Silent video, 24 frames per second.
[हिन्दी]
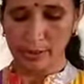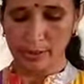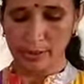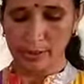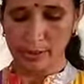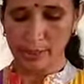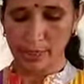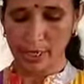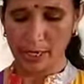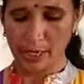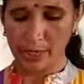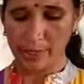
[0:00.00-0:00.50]

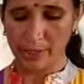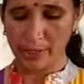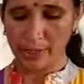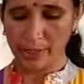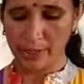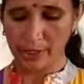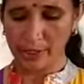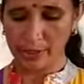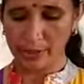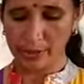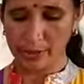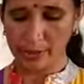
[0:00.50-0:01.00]
यहाँ
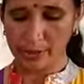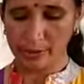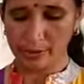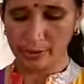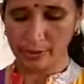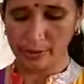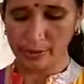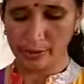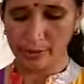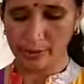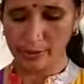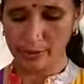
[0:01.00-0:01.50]
पर
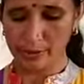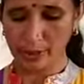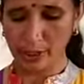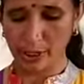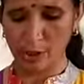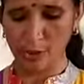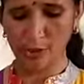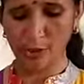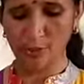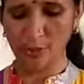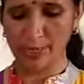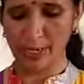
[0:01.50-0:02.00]

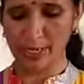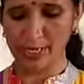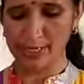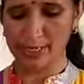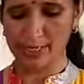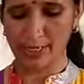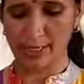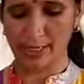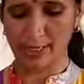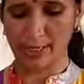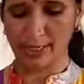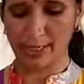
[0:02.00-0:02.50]

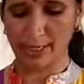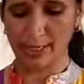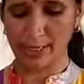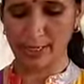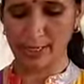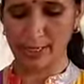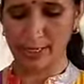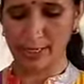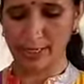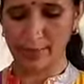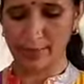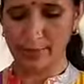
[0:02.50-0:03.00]
अनुप्रास अलंकार
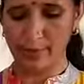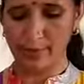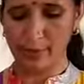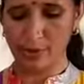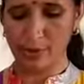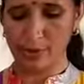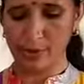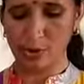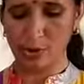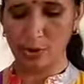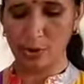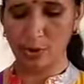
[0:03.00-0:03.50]
हैं
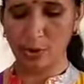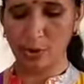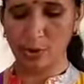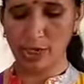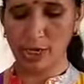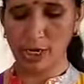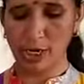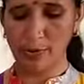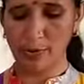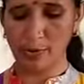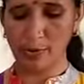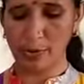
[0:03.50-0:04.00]

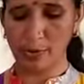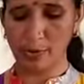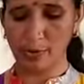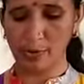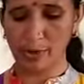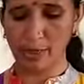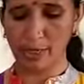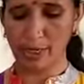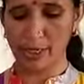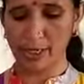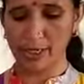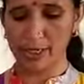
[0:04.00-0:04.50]
तोड़ा
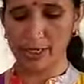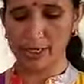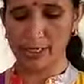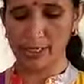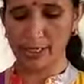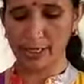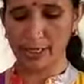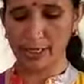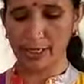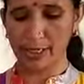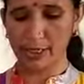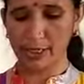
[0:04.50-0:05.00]
मरोड़ा इस
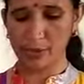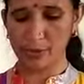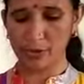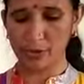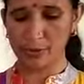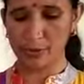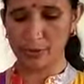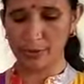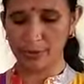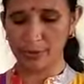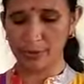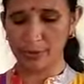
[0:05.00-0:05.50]
तरह के जो
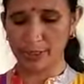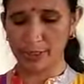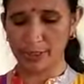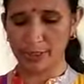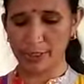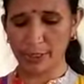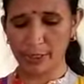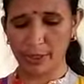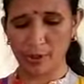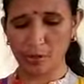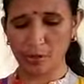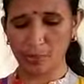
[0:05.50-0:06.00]
शब्द हैं
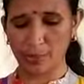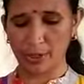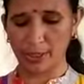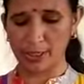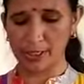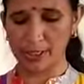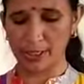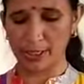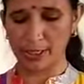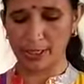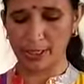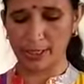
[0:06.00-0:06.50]
ये
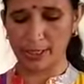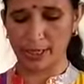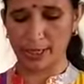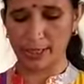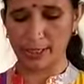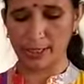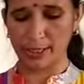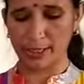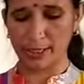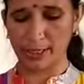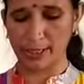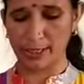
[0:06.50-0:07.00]
अनुप्रास
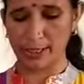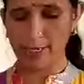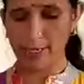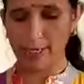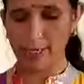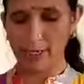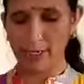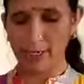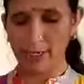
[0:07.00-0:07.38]
अलंकार के हैं